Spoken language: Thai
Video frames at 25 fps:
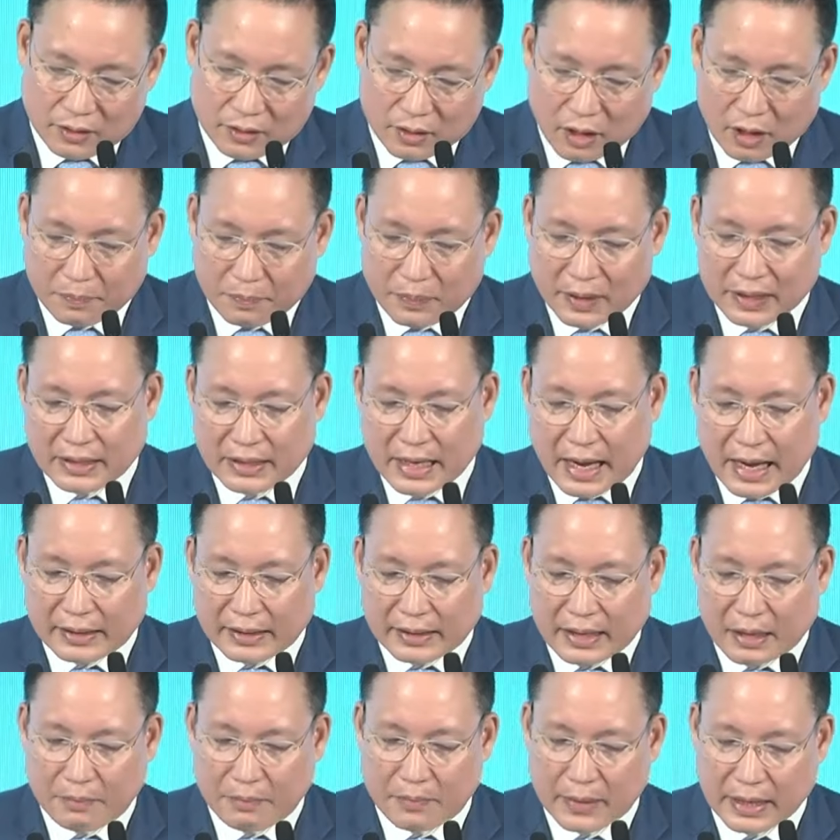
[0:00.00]
สอดประสาน
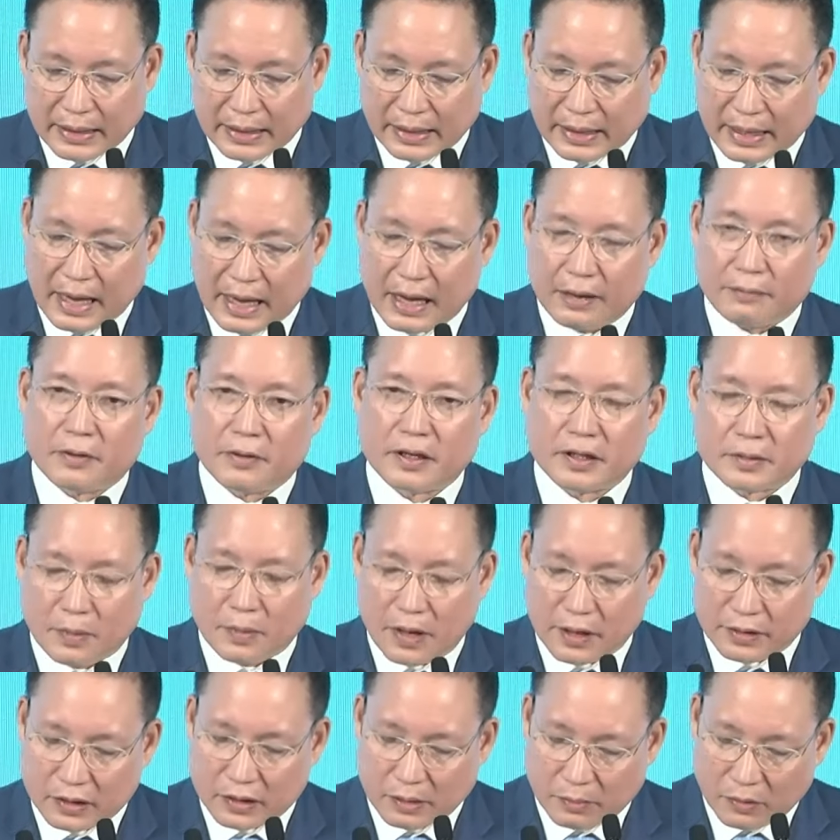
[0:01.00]
กับมาตรการ
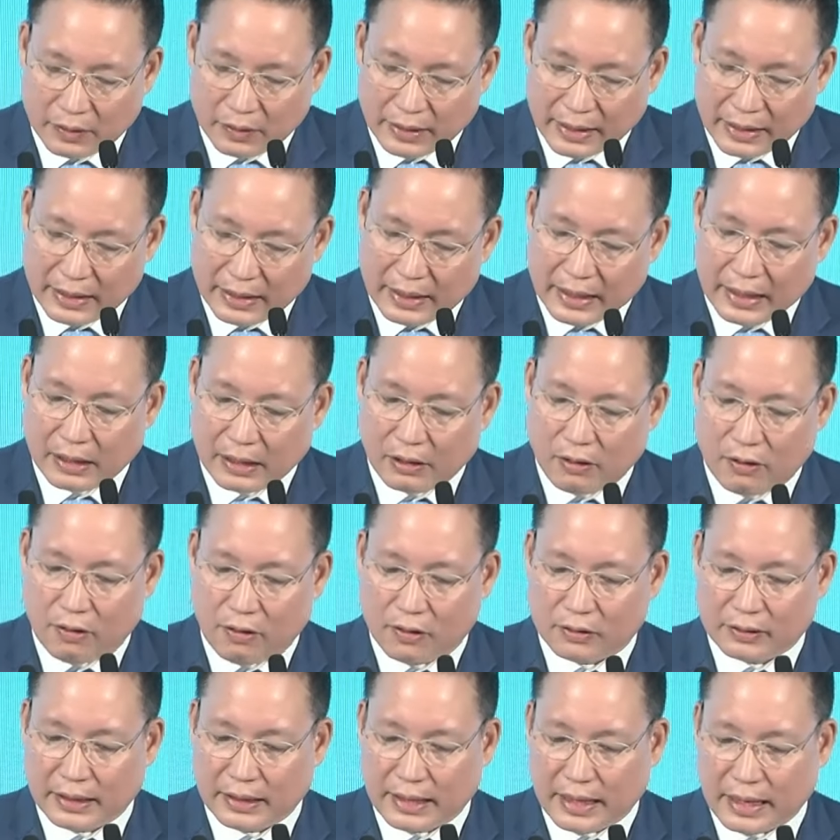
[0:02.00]
Responsible Lending ข
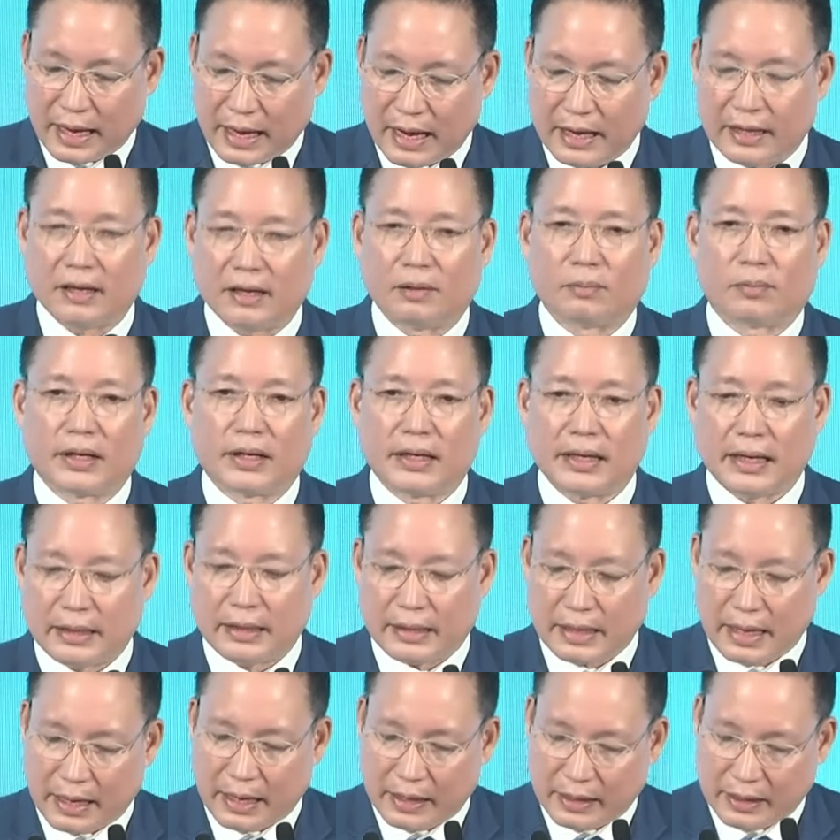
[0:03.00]
องธนาคารแห่งประเท
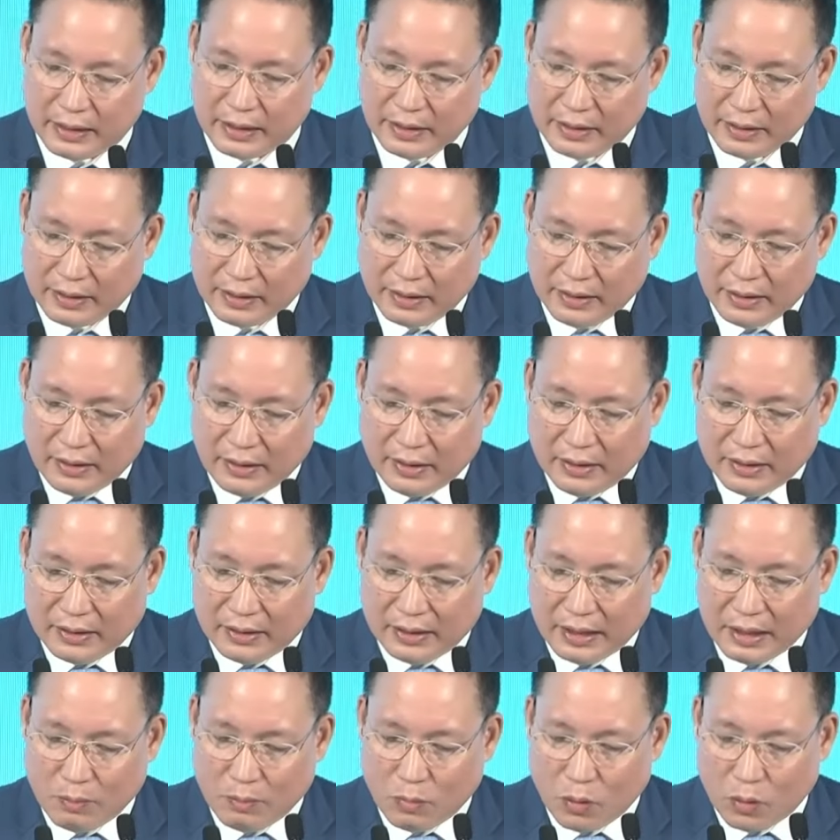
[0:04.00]
ศไทย
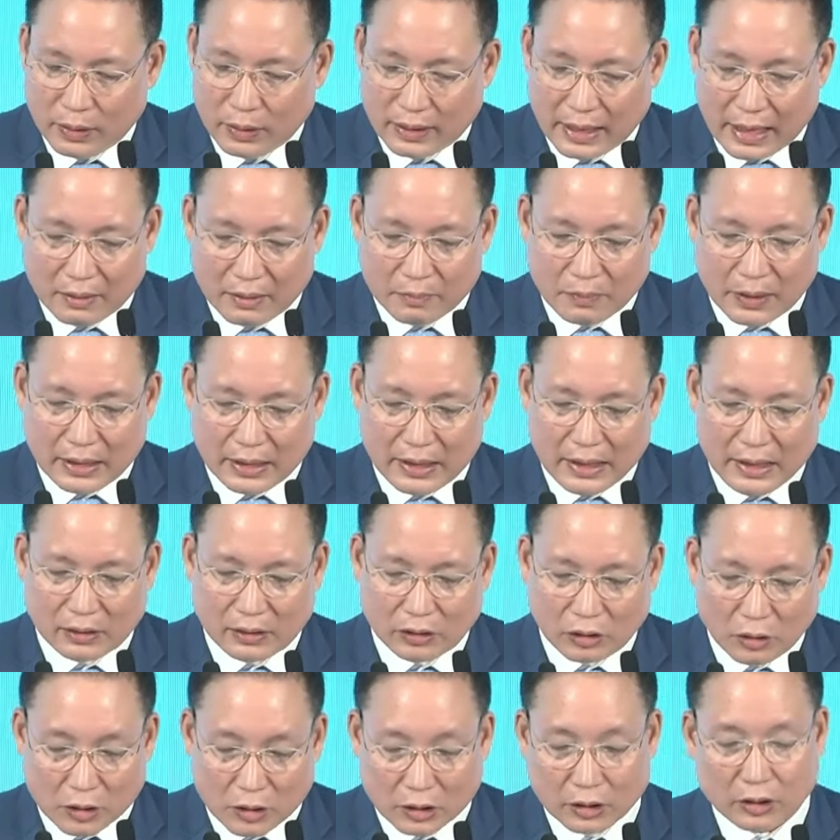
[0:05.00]
ที่มุ่งเน้นไปที่
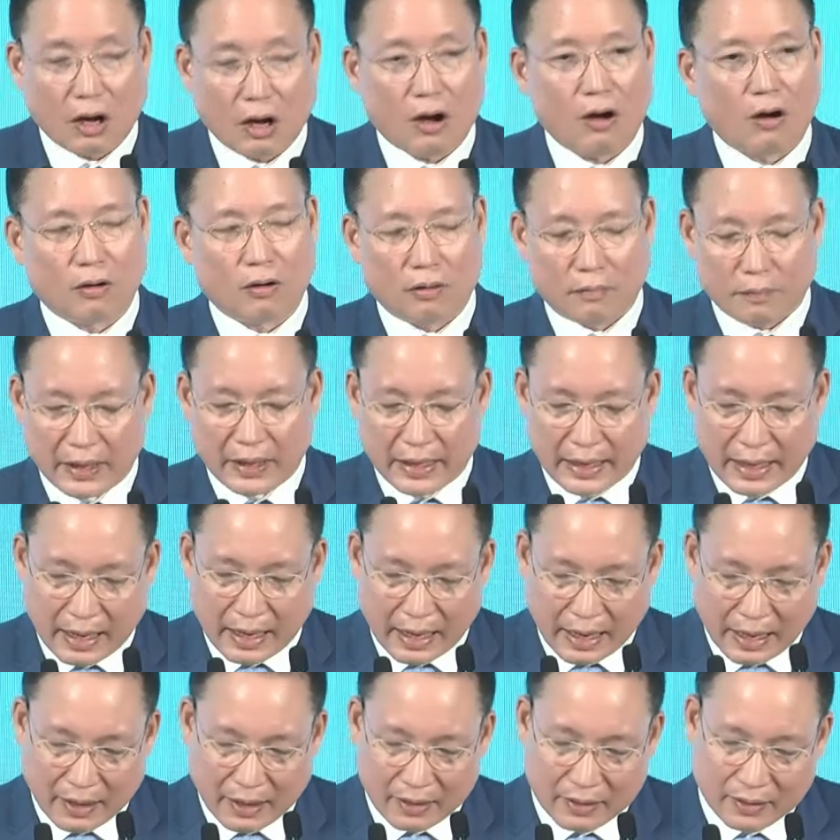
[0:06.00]
ต้นตอของปัญ
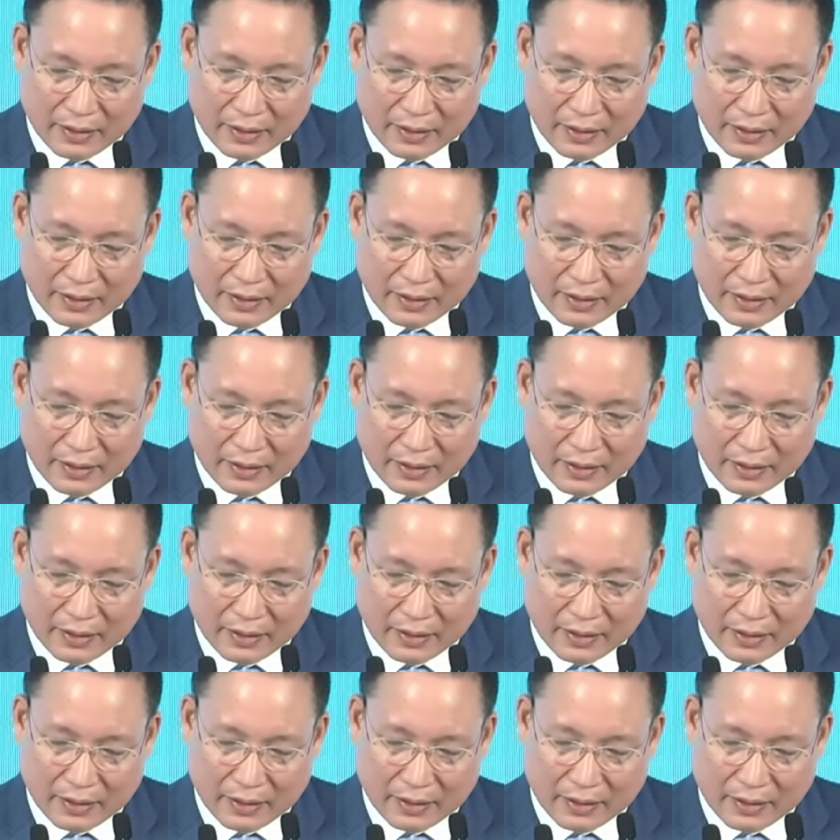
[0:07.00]
หา